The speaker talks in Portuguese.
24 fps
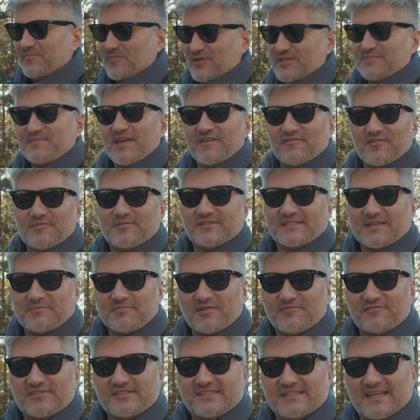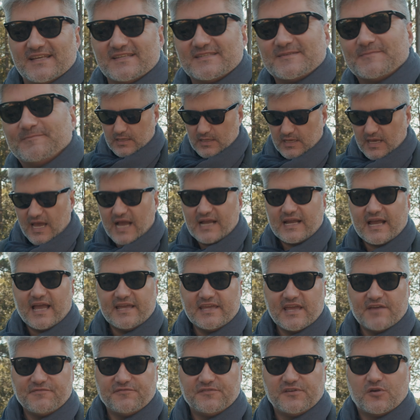Pois bem, vou mostrar para vocês. A
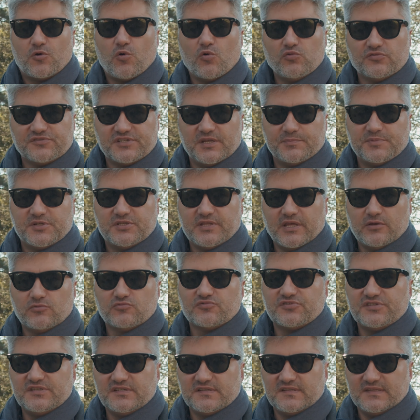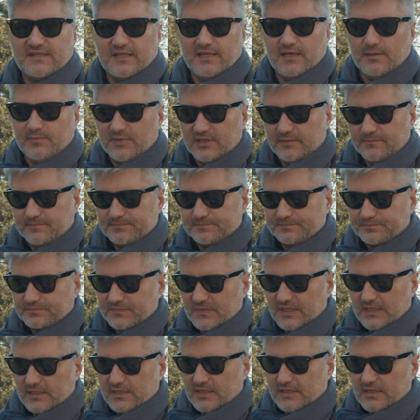KIF Concept tem um sistema
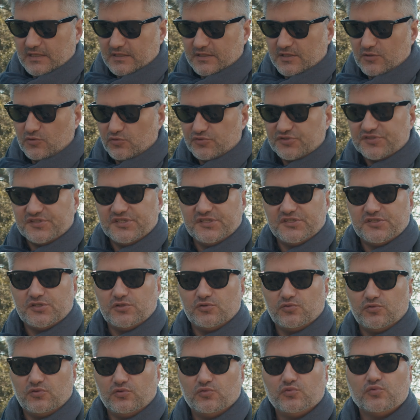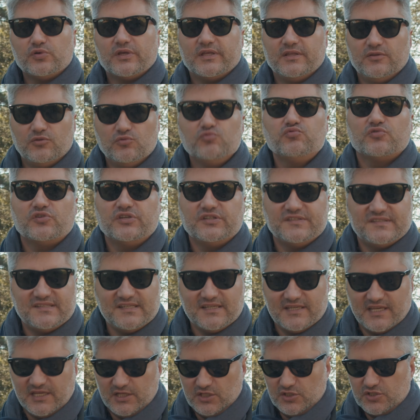que consiste no, no
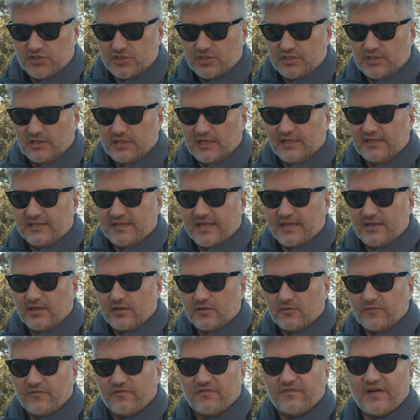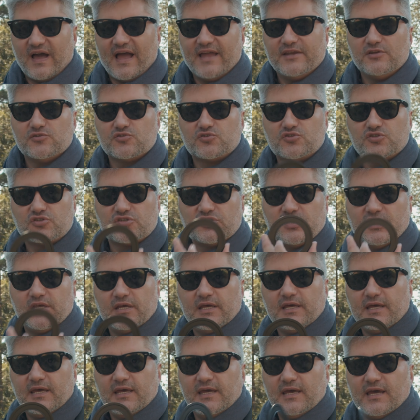seguinte: ele tem vários
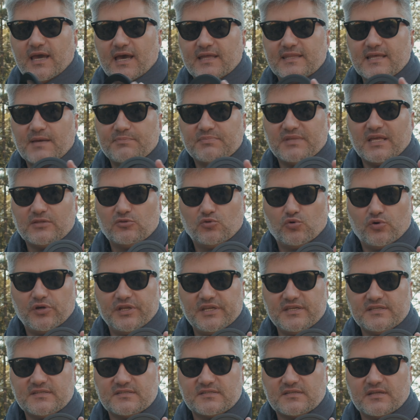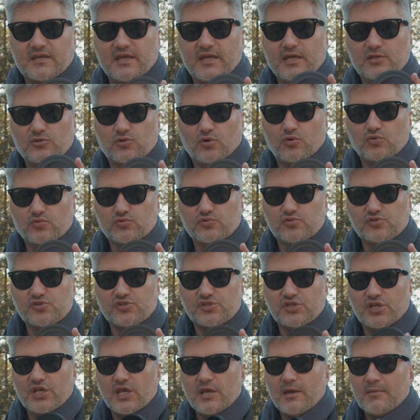é, adaptadores
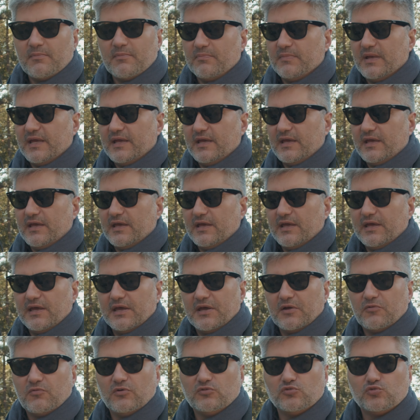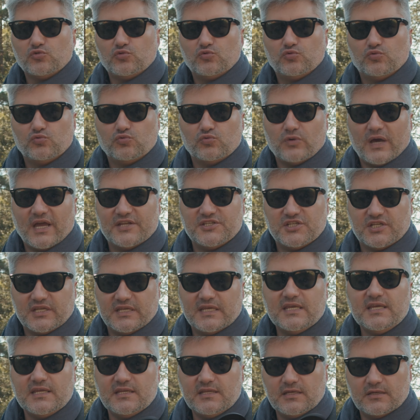redondos. É, quando tu
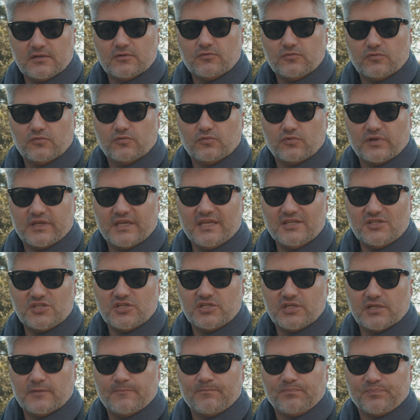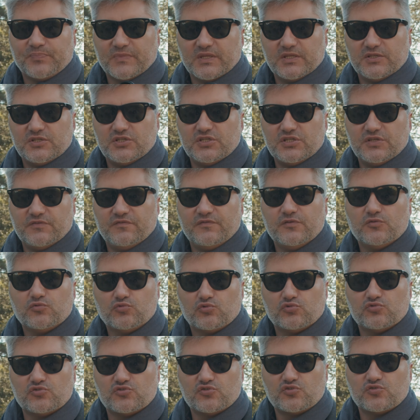adquire o kit de
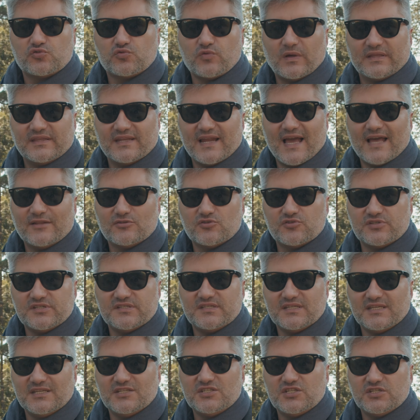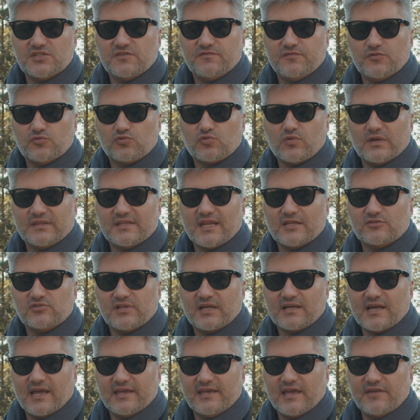filtros quadrados, esse kit de filtro quadrado
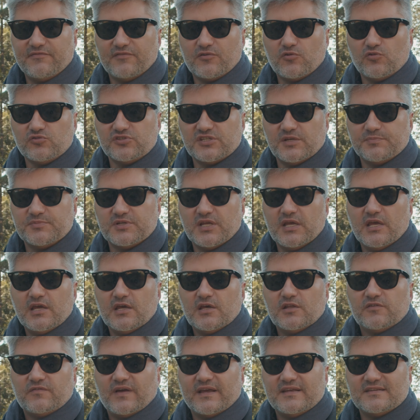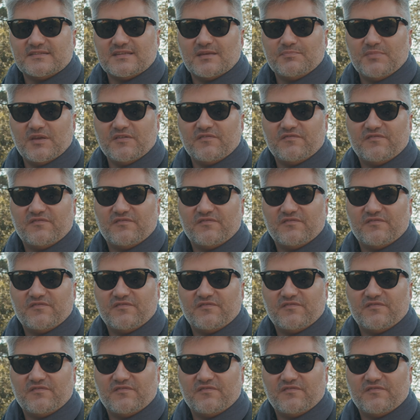da KIF Concept, vai receber